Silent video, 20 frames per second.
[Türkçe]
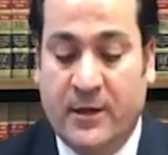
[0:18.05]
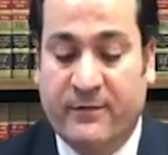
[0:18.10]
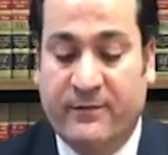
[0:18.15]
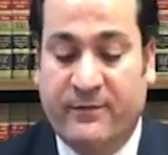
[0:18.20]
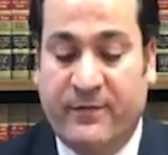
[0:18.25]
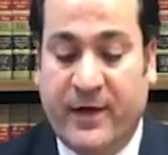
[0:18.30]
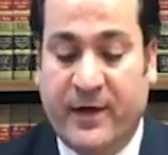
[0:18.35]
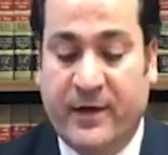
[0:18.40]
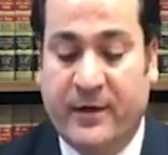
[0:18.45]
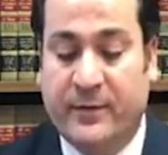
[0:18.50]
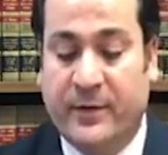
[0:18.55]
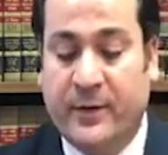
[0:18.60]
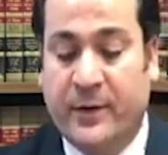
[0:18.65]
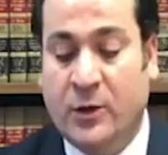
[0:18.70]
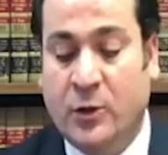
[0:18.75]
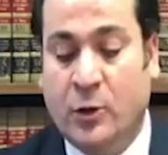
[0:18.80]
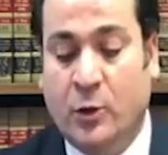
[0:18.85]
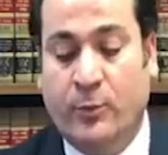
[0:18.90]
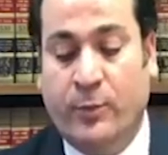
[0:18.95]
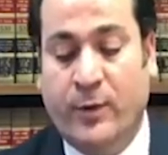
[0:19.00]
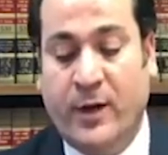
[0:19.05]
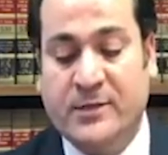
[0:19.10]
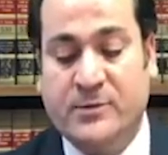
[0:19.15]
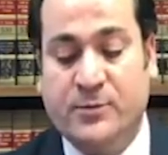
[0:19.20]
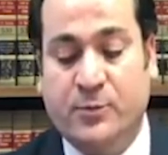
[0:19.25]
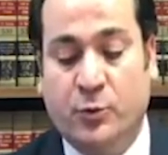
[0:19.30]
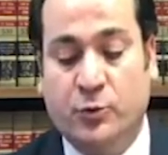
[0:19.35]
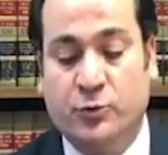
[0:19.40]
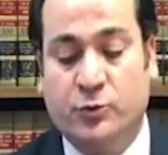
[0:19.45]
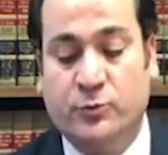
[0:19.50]
ve e, o
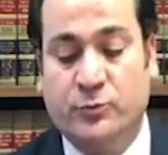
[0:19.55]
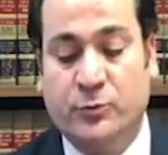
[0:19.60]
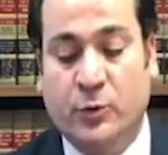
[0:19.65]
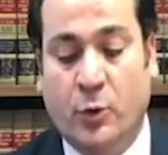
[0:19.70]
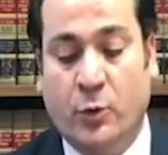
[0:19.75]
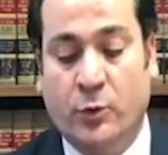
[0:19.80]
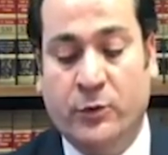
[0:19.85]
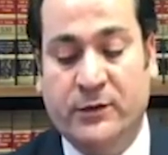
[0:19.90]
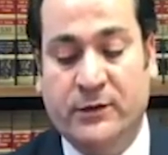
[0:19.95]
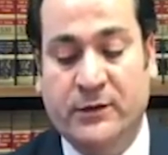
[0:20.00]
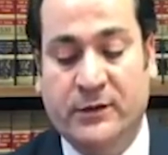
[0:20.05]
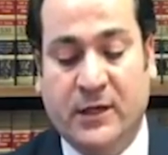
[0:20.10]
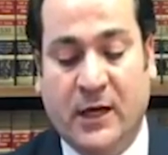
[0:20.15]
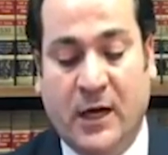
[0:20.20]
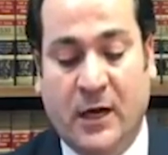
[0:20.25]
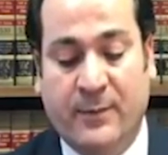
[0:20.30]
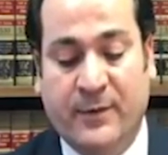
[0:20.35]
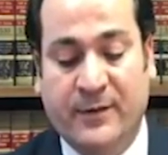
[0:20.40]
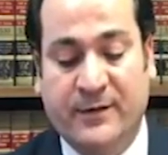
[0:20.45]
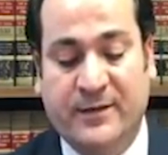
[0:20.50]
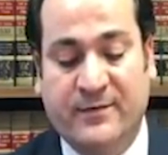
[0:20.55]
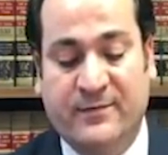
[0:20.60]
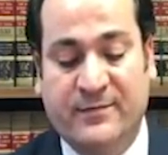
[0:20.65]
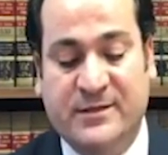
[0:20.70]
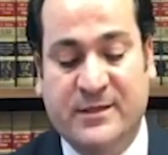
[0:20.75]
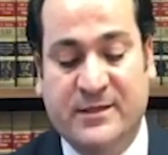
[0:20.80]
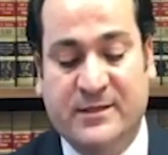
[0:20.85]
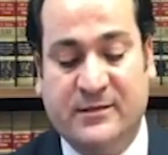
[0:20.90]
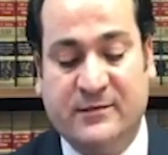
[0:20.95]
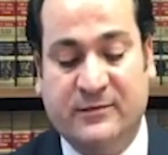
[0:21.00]
pasaportumda 10 yıllık ABD
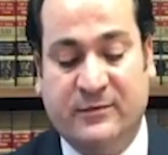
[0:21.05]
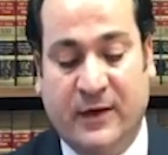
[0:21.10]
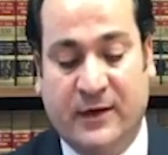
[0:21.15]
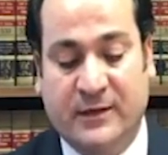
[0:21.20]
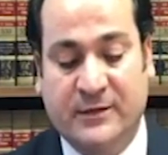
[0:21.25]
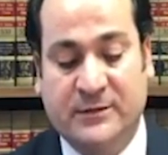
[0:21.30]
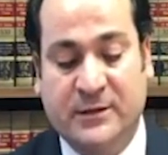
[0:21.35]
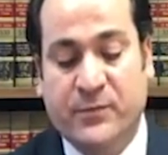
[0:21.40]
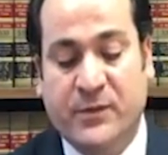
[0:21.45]
vizesi var.